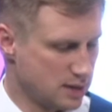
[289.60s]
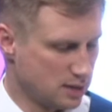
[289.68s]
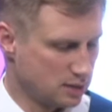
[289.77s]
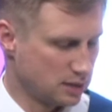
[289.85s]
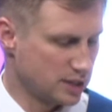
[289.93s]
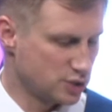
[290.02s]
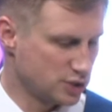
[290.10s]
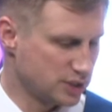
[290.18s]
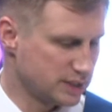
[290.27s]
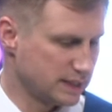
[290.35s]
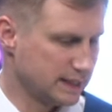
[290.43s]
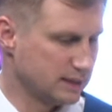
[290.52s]
для
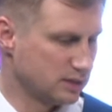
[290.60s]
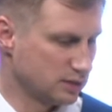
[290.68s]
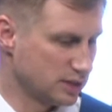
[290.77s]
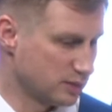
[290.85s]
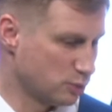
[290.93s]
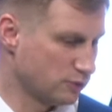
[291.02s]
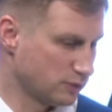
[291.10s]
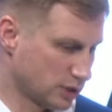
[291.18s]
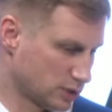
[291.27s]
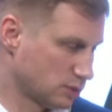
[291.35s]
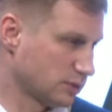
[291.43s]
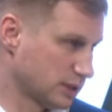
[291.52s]
жителей домов,
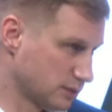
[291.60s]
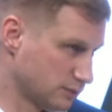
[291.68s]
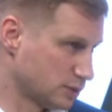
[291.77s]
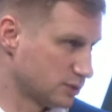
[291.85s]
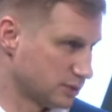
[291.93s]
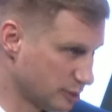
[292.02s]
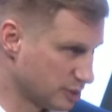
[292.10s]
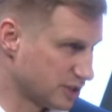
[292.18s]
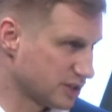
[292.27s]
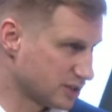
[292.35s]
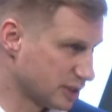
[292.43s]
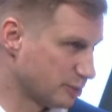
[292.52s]
которые
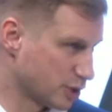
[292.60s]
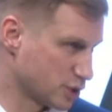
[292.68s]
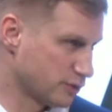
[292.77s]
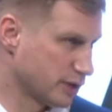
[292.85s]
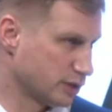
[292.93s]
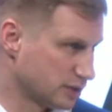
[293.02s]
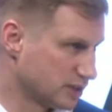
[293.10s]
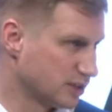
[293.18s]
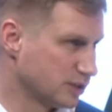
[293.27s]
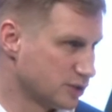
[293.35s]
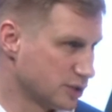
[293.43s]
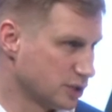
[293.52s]
непосредственно и проживают на
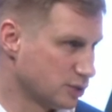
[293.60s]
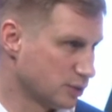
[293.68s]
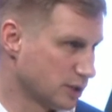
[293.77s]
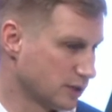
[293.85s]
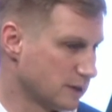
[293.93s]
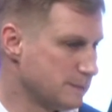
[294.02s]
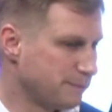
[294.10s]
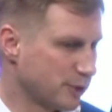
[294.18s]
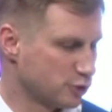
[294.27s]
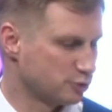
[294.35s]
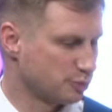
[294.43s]
данных территориях. То есть в